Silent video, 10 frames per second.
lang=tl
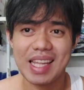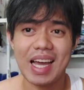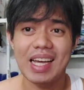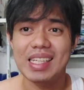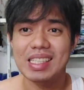
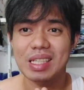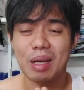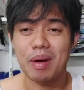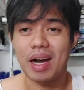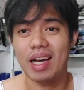na
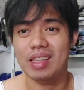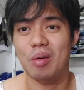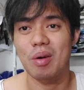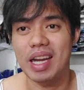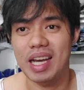sa mga
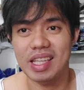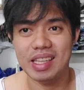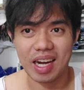katawan natin.